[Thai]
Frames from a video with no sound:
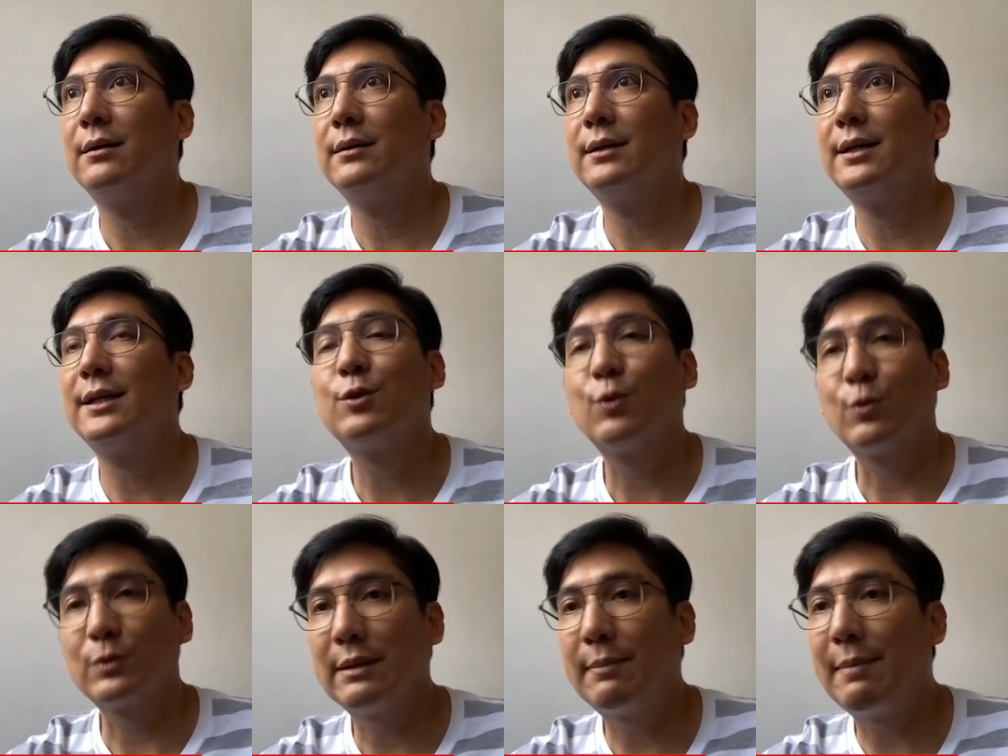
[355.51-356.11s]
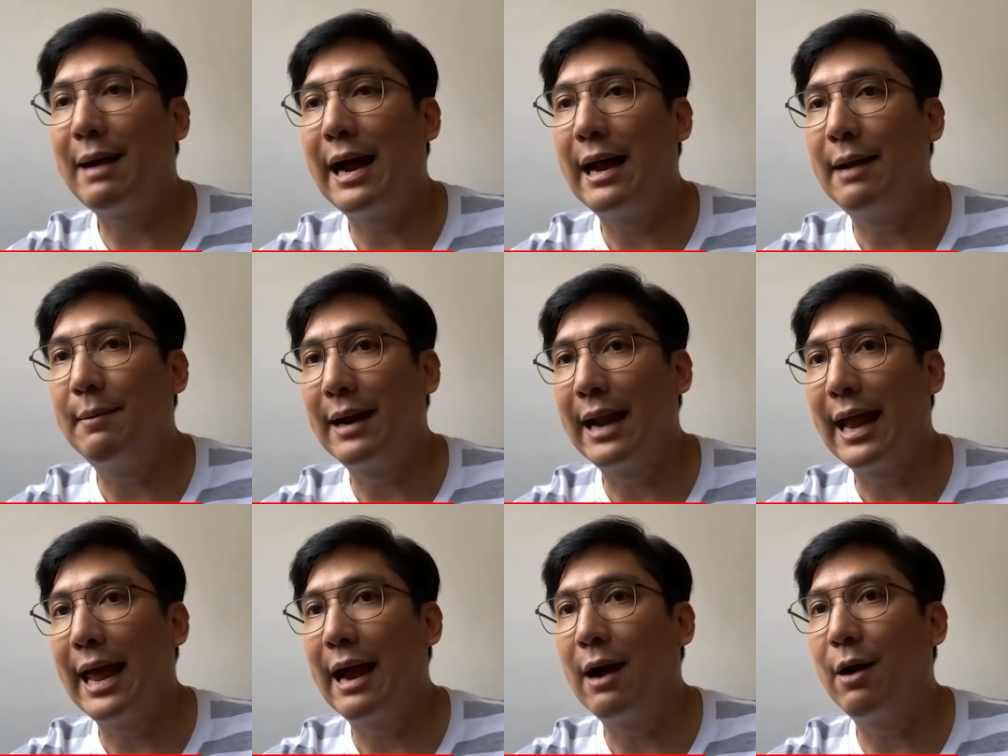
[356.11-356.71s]
ที่สุขสบายมา
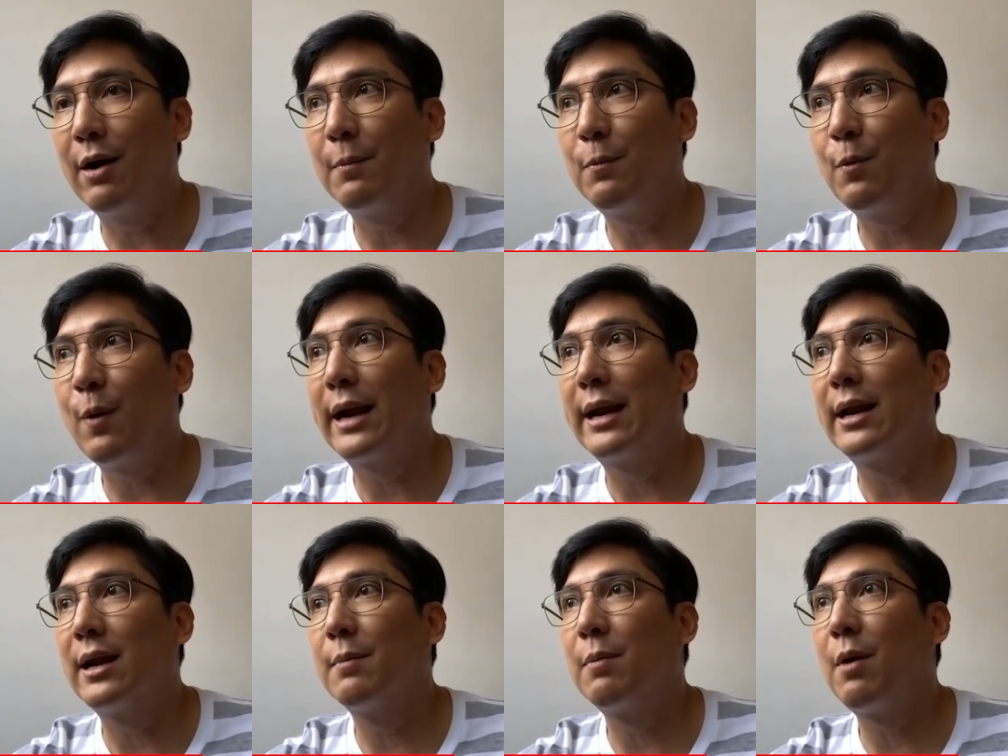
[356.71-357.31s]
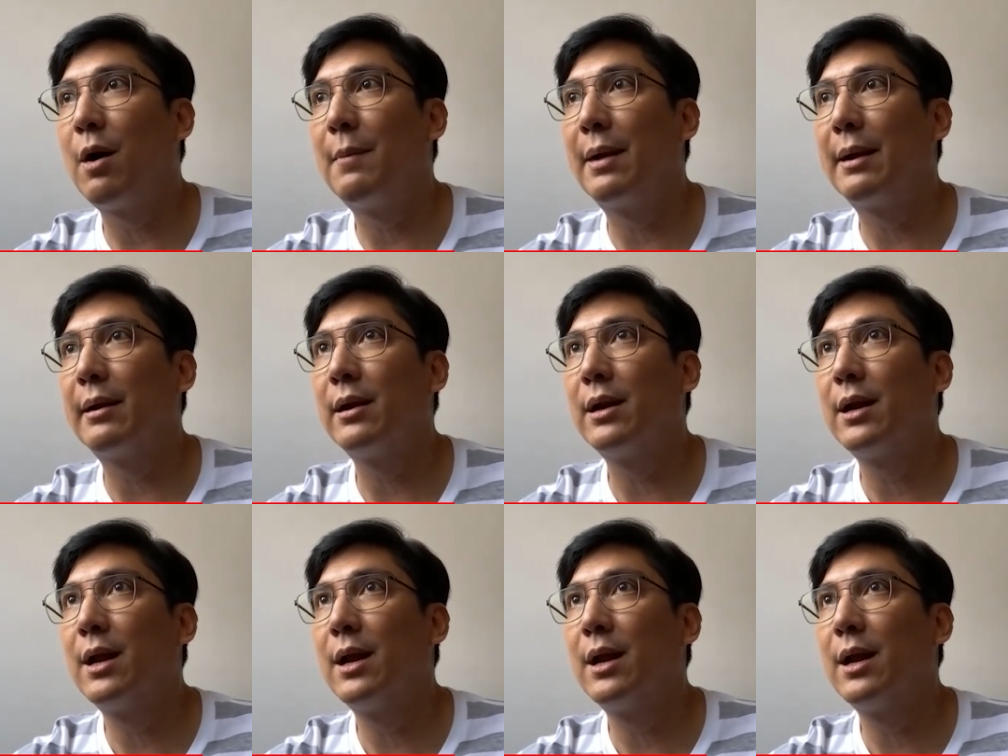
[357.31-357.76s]
แล้ววันหนึ่งพอมัน